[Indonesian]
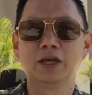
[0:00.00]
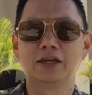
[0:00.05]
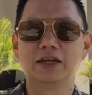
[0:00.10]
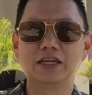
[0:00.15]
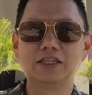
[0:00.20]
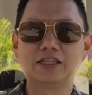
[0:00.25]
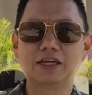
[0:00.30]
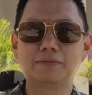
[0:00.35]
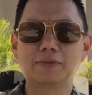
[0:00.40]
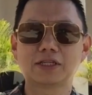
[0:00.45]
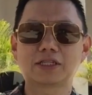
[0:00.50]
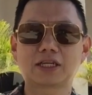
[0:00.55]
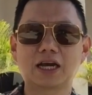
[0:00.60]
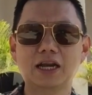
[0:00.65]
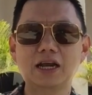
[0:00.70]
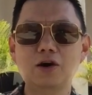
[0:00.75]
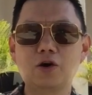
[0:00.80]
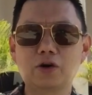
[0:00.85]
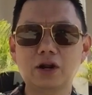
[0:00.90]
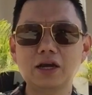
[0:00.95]
Dan zaman
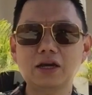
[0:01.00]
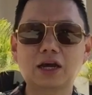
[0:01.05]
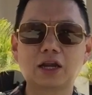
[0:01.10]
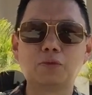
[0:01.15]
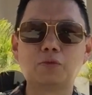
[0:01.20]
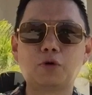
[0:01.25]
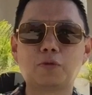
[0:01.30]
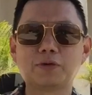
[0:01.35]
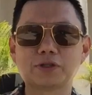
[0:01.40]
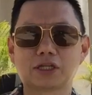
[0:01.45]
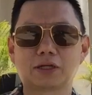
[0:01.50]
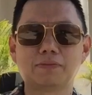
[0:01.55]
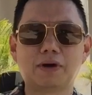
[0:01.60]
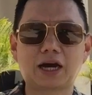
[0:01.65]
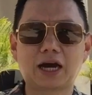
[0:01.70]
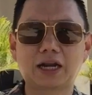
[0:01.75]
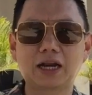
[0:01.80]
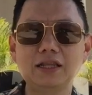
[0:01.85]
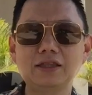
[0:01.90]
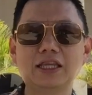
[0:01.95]
sekarang orang kalau mau pesan
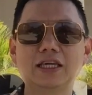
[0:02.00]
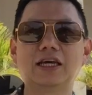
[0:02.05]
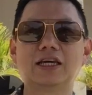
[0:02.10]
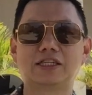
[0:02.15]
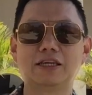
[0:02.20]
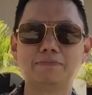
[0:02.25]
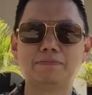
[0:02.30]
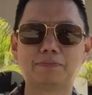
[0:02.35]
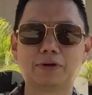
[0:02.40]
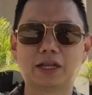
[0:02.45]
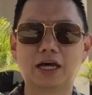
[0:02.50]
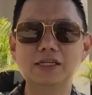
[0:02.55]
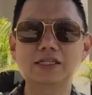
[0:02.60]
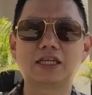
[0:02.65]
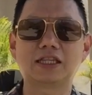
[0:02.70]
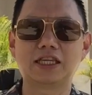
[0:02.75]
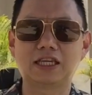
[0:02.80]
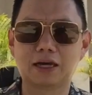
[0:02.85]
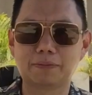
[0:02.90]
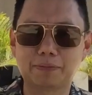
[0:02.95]
makanan tinggal simple aja,
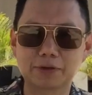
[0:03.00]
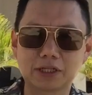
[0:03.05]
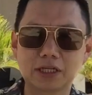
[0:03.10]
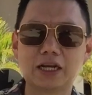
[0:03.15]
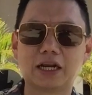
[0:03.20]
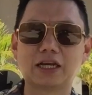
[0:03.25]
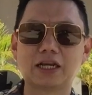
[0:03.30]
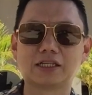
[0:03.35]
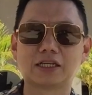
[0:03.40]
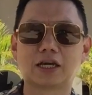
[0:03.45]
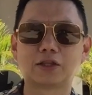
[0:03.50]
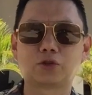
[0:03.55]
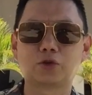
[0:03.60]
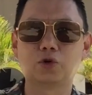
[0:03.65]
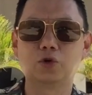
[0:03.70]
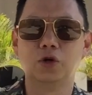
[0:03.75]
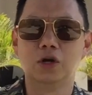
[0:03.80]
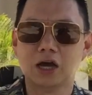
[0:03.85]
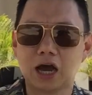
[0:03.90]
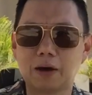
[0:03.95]
tinggal pesan dari
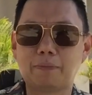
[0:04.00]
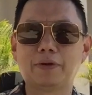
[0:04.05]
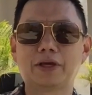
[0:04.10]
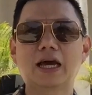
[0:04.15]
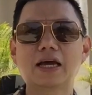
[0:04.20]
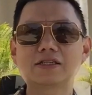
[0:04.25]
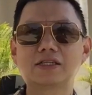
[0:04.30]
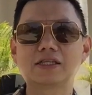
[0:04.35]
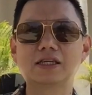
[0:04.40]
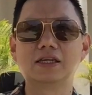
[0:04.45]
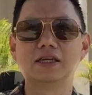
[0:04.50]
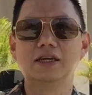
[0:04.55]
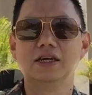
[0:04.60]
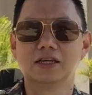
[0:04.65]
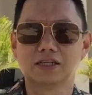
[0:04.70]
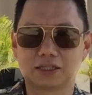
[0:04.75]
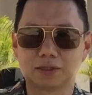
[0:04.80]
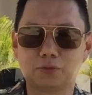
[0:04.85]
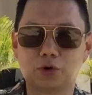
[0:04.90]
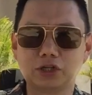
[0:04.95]
satu aplikasi.
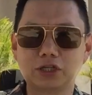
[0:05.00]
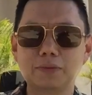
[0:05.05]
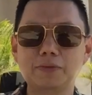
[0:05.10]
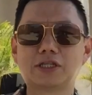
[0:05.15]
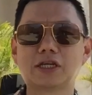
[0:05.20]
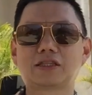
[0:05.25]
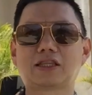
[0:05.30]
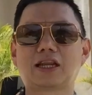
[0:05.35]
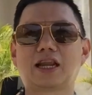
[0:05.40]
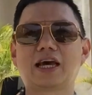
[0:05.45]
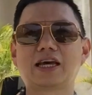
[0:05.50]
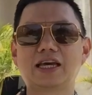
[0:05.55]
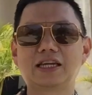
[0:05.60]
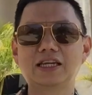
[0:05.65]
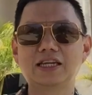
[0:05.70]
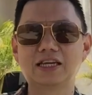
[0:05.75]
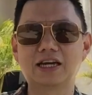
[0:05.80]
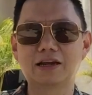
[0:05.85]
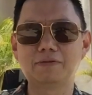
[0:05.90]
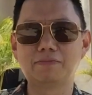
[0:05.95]
Semuanya bisa
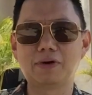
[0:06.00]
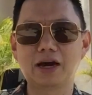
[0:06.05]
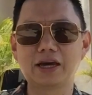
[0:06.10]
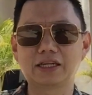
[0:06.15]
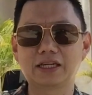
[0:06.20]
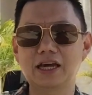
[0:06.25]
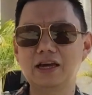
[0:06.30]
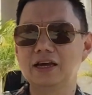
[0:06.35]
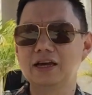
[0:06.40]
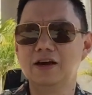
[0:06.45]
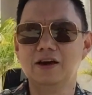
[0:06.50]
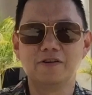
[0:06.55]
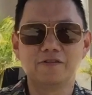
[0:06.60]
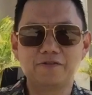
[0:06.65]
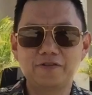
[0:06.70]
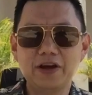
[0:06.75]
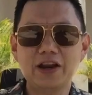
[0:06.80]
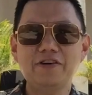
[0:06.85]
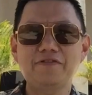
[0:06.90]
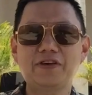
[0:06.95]
terlayani dengan baik ya.
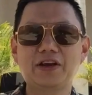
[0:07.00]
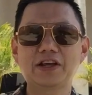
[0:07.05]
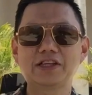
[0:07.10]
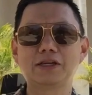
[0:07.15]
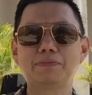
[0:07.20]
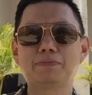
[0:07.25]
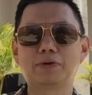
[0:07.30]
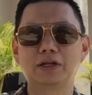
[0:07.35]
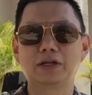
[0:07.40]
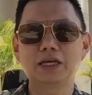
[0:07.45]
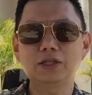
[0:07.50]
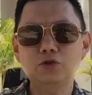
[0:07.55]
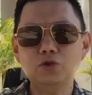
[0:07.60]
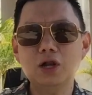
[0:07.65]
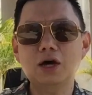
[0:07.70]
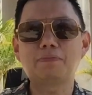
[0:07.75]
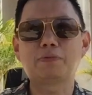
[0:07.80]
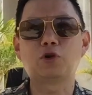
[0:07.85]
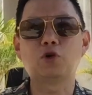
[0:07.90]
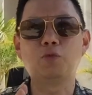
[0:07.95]
Very very simple.
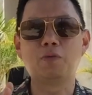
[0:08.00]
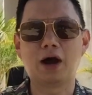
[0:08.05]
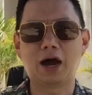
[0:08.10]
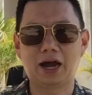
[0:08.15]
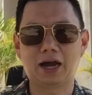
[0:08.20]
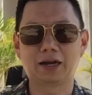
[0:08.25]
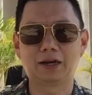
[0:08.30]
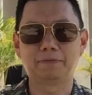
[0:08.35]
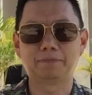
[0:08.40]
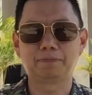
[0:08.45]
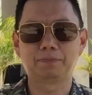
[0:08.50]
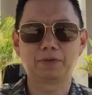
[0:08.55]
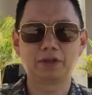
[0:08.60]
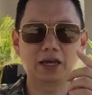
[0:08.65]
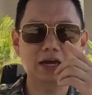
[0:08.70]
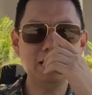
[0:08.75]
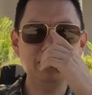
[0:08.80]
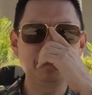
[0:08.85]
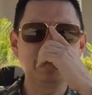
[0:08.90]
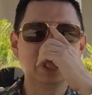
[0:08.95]
Itulah perubahan
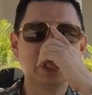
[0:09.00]
ya.